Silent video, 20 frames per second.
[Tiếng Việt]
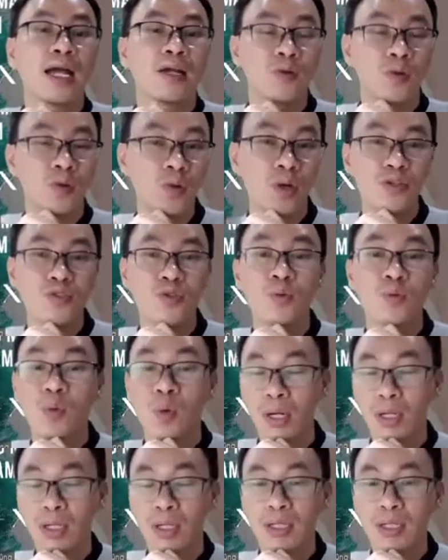lại của lụa trung
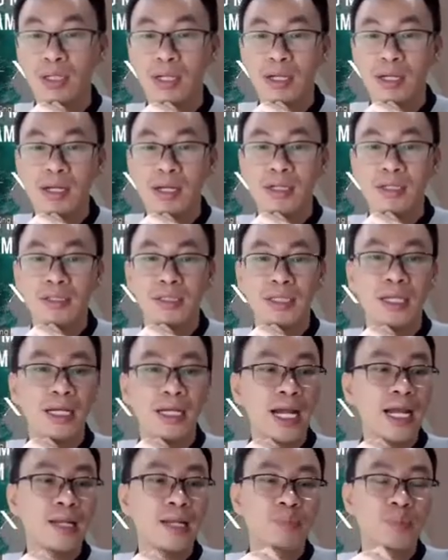quốc
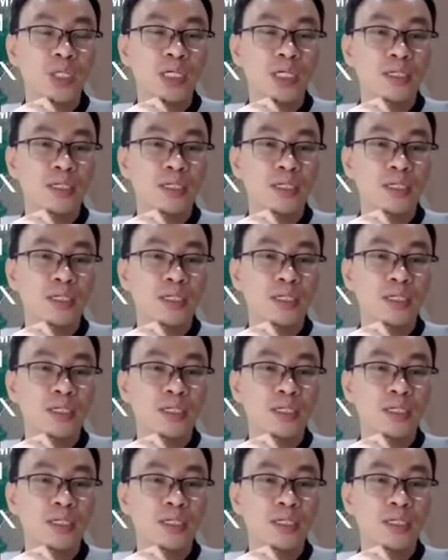thì ngay lập